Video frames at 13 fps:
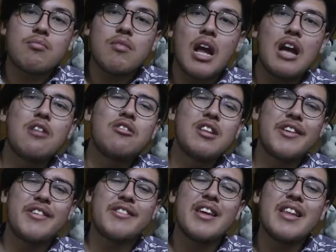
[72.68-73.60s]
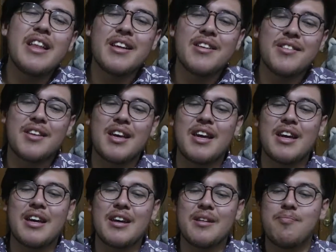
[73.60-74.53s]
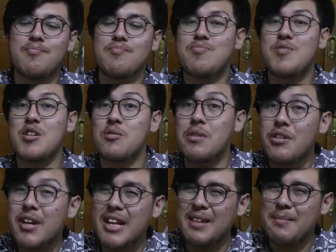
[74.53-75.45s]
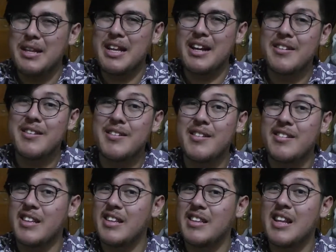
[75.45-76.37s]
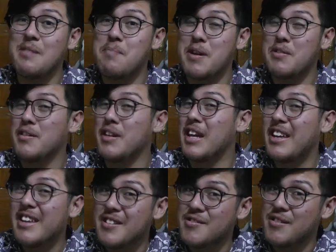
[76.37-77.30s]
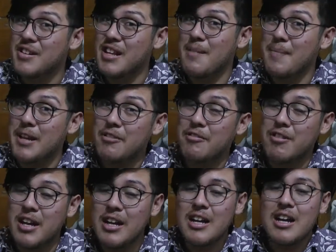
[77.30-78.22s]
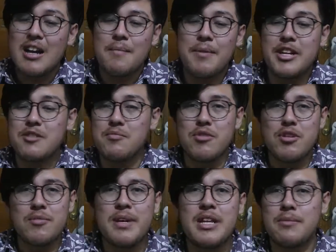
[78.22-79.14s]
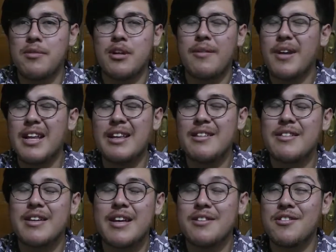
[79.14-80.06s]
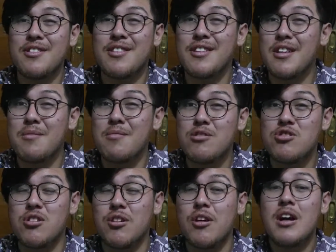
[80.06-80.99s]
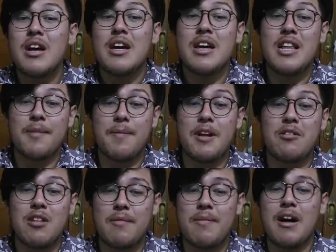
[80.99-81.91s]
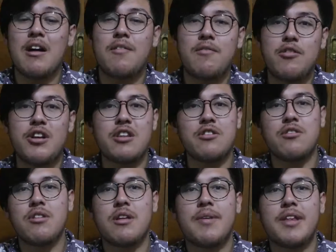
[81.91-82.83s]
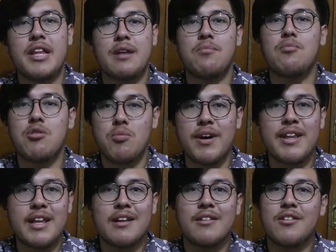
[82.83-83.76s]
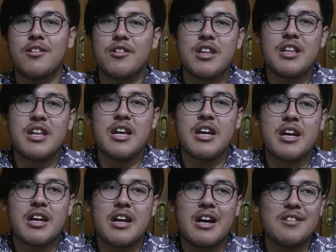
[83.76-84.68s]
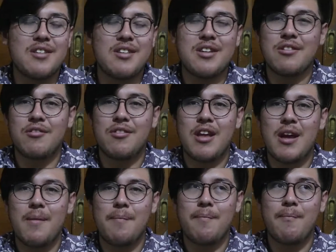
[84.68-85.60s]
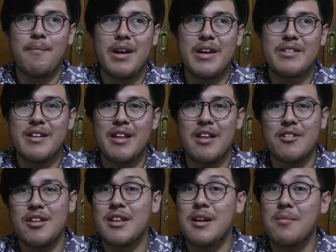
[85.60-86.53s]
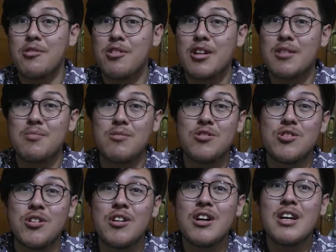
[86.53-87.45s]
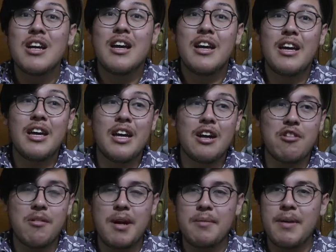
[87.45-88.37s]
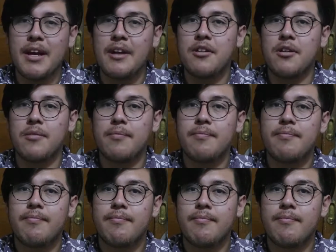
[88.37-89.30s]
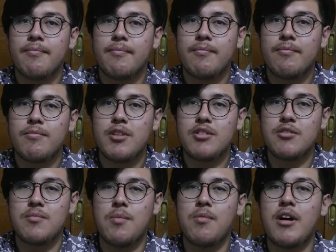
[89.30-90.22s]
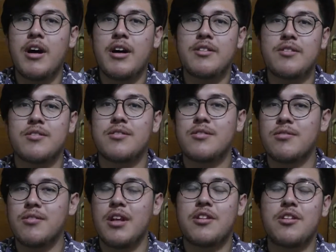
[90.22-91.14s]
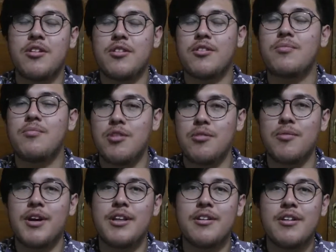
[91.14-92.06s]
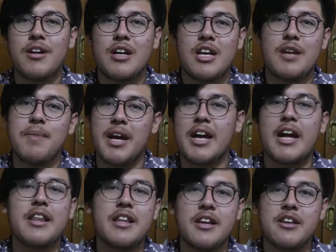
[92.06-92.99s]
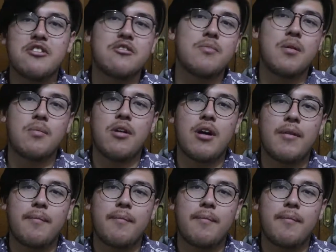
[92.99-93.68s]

algunas escenas que se tuvieron que eliminar si se siente el peso de ellas durante la película. Pero es muy mínimo. La verdad es que no se siente mucho y la película va fluyendo de una manera muy buena. No tiene casi ninguna escena donde te aburras mucho. Y Aquaman me encantó. Jason Momoa es un actor muy bueno y me encanta Jason Momoa.